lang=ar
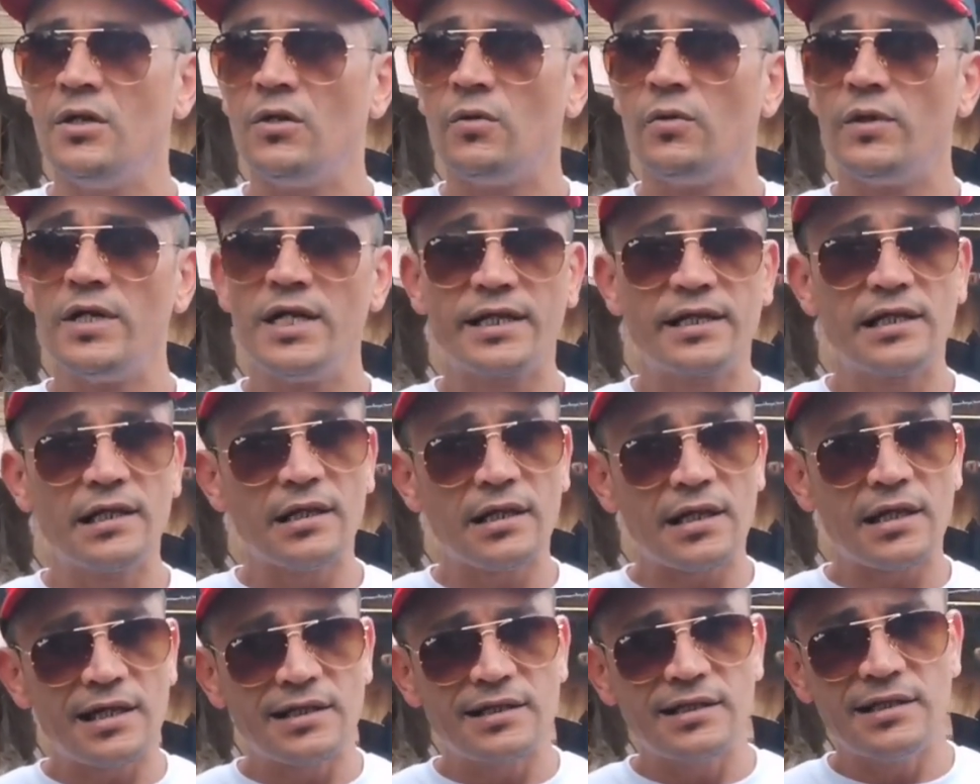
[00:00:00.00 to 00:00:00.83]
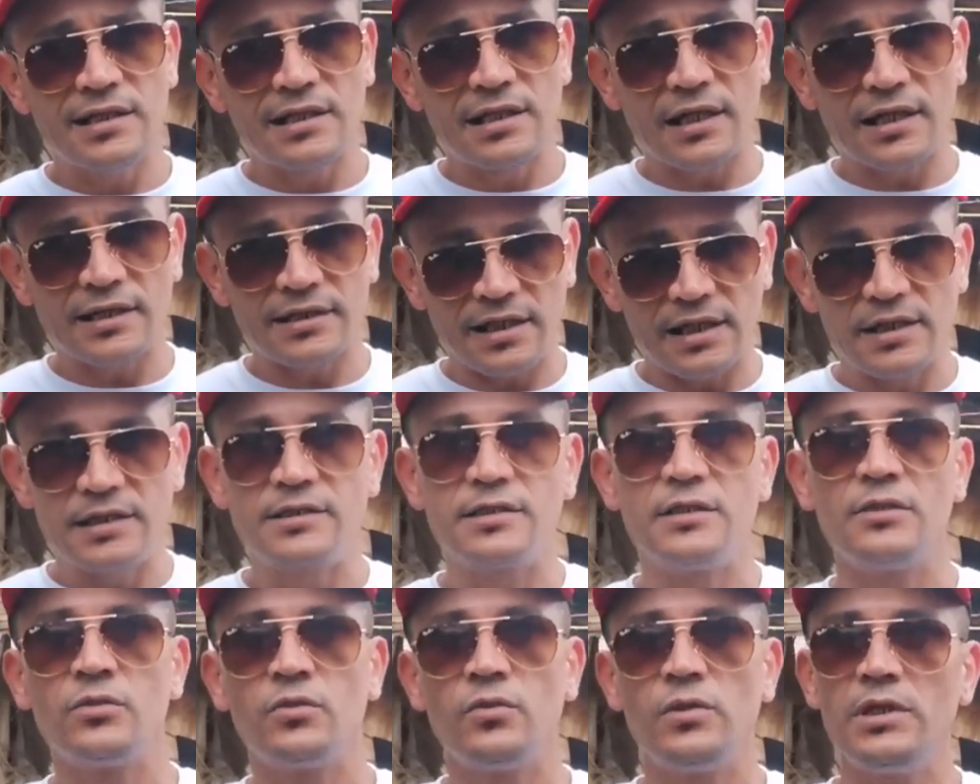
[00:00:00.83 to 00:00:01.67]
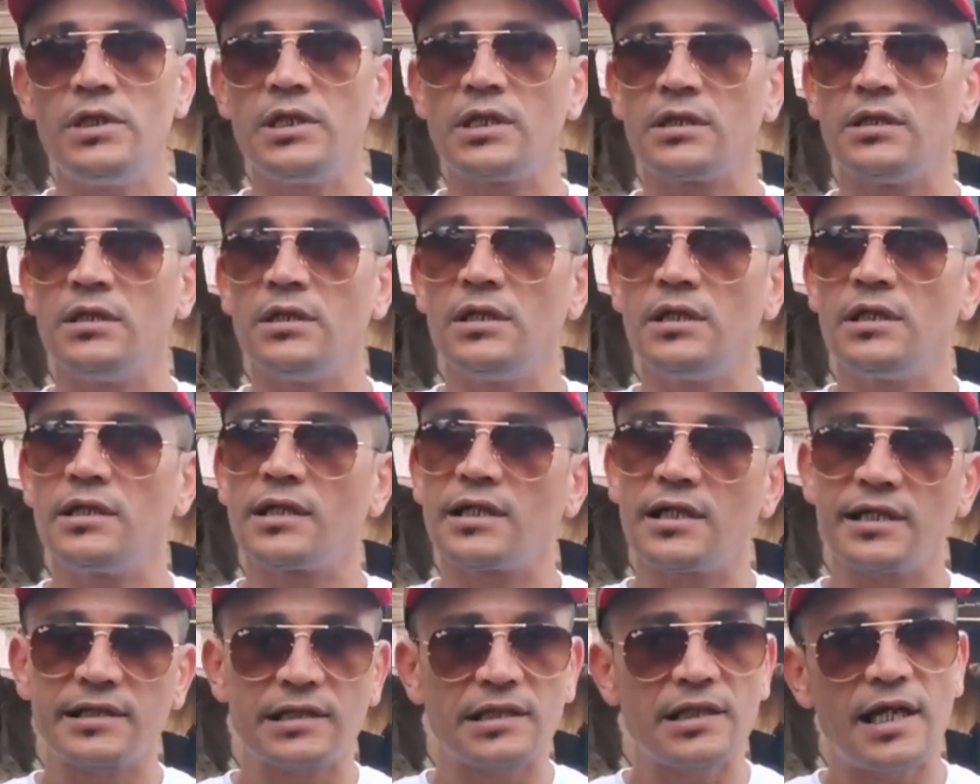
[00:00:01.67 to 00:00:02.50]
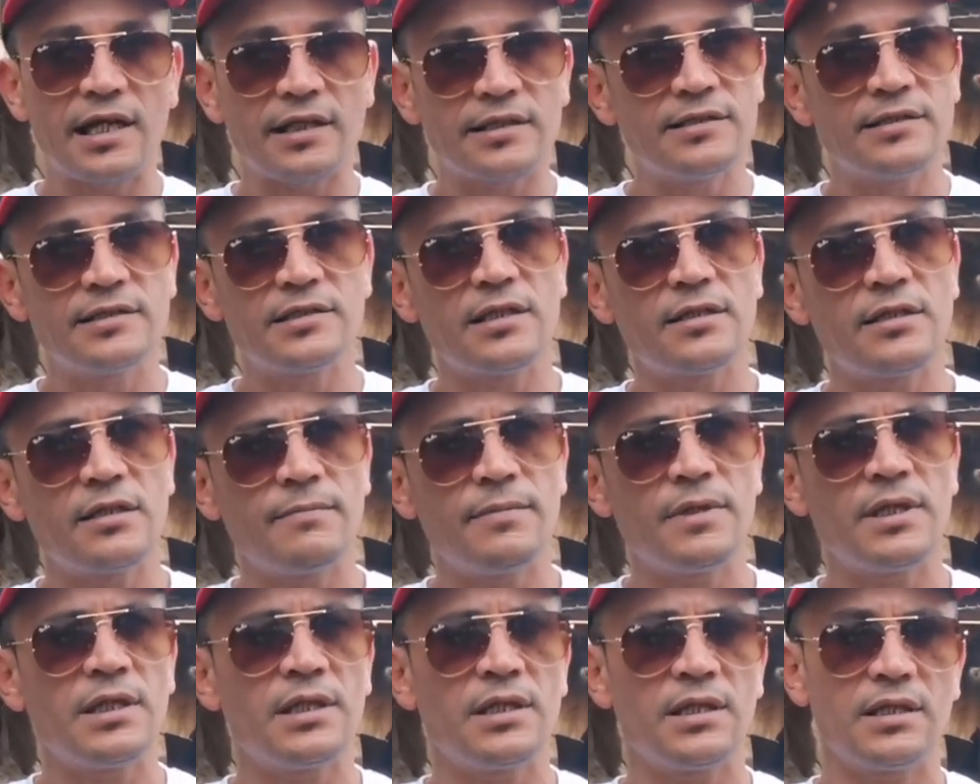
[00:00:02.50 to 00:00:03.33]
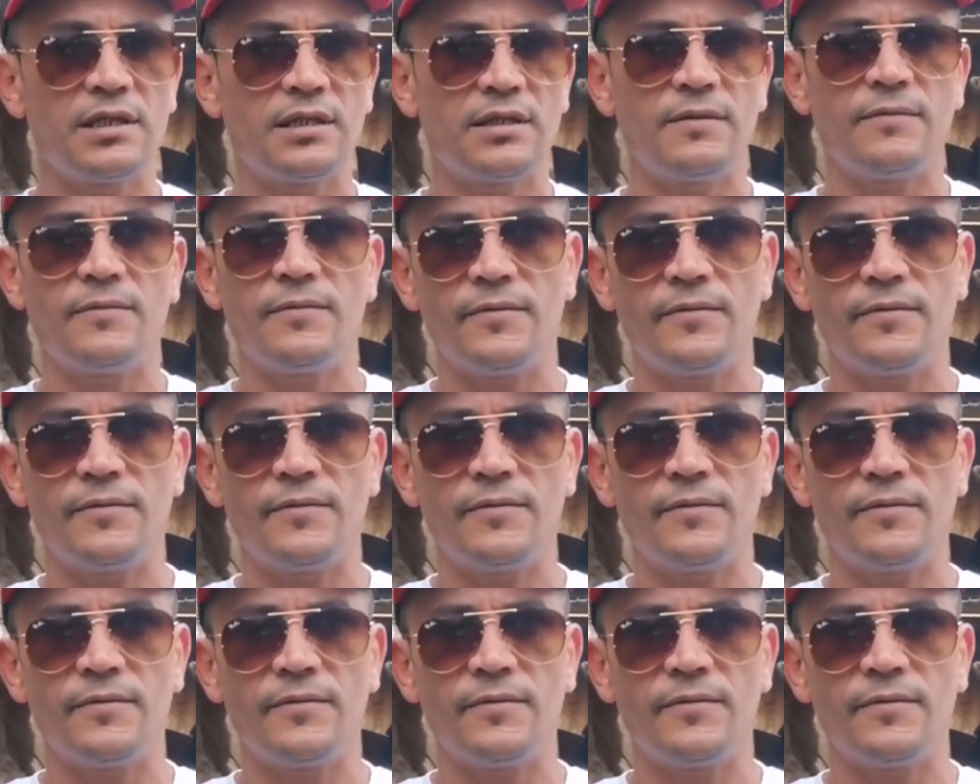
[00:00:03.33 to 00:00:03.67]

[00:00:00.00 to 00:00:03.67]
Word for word: ولكن القضيه القطع اللي تنقول لك راه كتلاحظ انت دابا